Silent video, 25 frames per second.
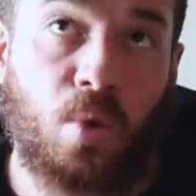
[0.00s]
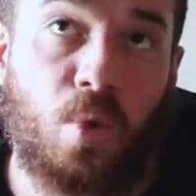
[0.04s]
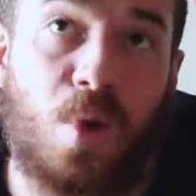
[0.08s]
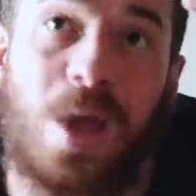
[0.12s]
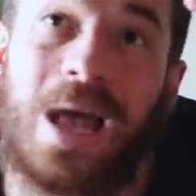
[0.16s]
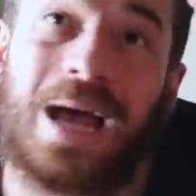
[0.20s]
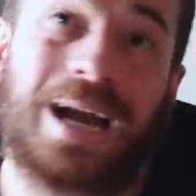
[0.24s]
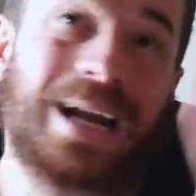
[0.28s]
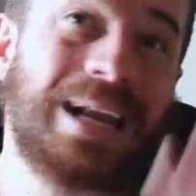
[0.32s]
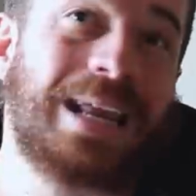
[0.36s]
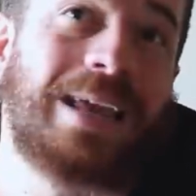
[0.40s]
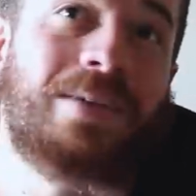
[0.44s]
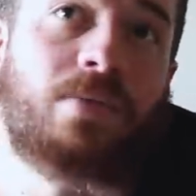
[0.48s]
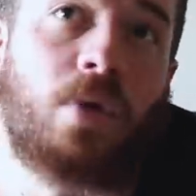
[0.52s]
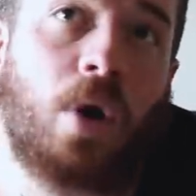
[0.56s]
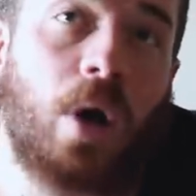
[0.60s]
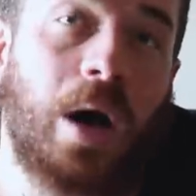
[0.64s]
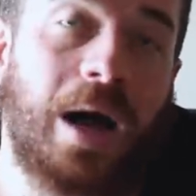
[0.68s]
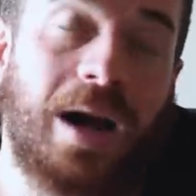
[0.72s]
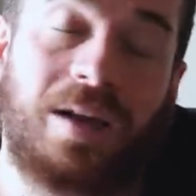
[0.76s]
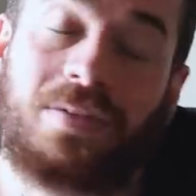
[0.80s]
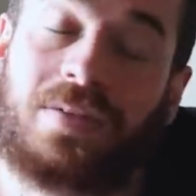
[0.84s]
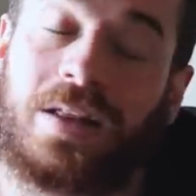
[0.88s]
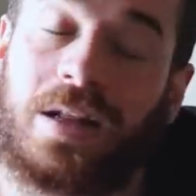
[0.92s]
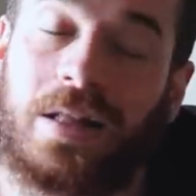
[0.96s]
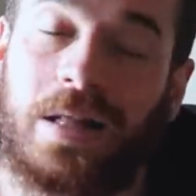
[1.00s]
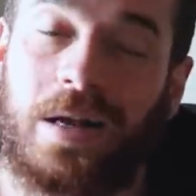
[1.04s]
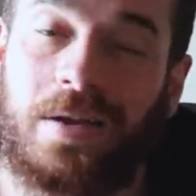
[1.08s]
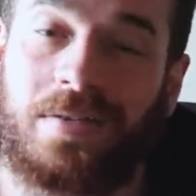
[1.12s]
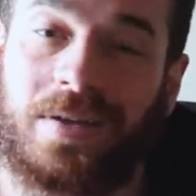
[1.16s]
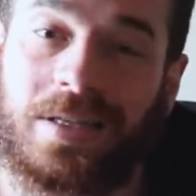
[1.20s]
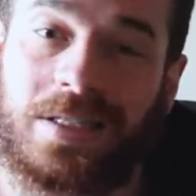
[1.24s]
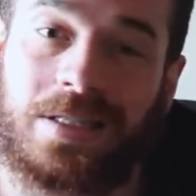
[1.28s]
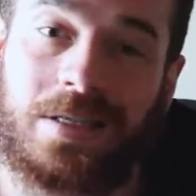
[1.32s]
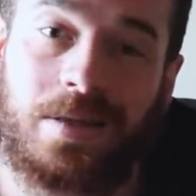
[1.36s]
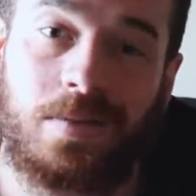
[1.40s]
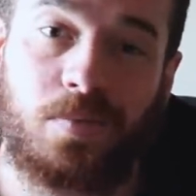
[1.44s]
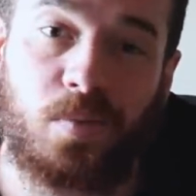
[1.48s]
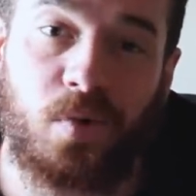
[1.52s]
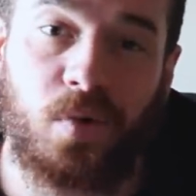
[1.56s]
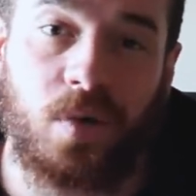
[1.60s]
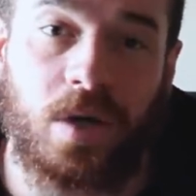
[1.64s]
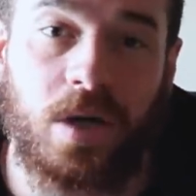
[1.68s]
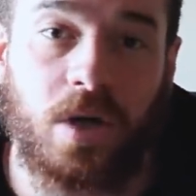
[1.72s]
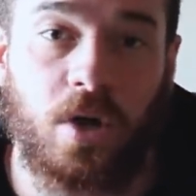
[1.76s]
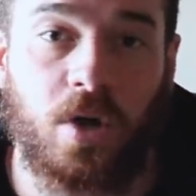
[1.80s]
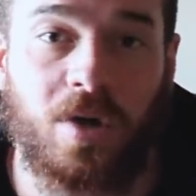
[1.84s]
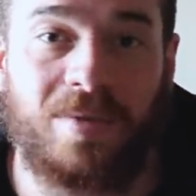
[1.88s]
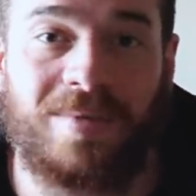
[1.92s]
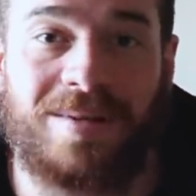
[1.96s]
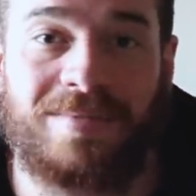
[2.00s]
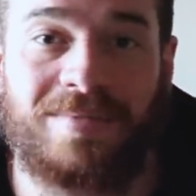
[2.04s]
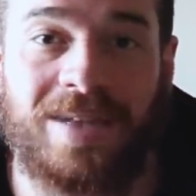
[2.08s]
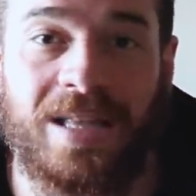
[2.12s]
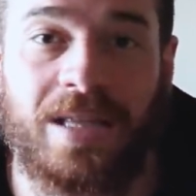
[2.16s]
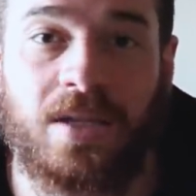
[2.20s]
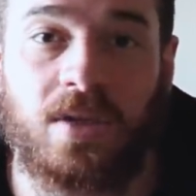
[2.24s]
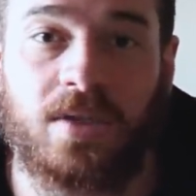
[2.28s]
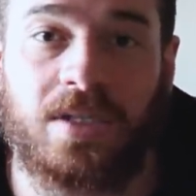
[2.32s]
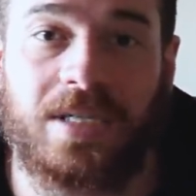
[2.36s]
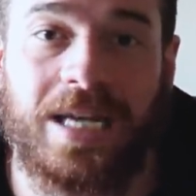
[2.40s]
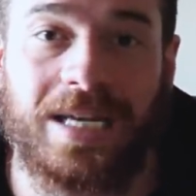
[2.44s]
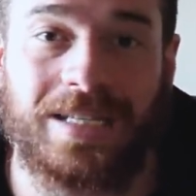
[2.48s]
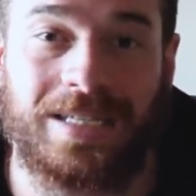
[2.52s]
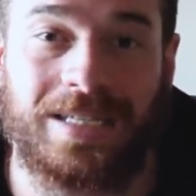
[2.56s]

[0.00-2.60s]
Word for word: cui arrivo alla fine delle fasi di bulk normalmente ossia